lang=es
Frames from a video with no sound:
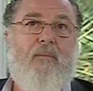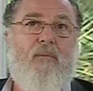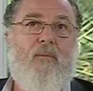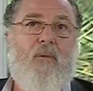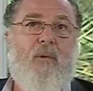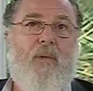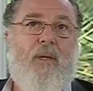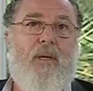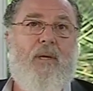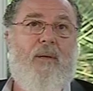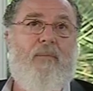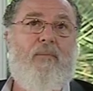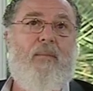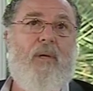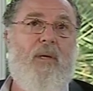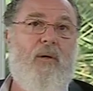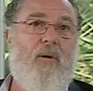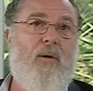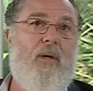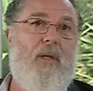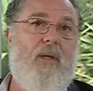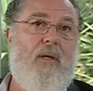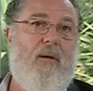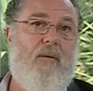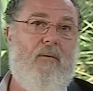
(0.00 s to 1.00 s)
mujeres
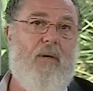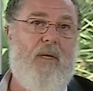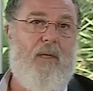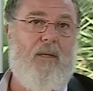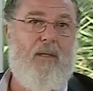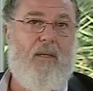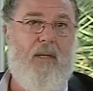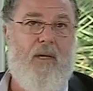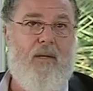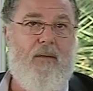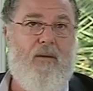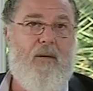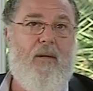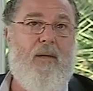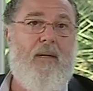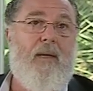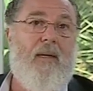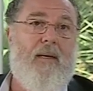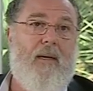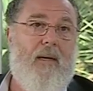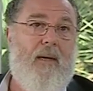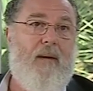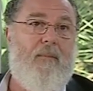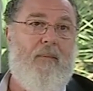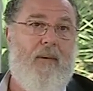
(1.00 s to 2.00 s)
menores de 40 años
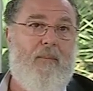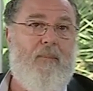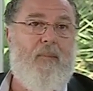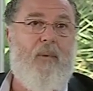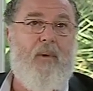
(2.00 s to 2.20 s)
reclaman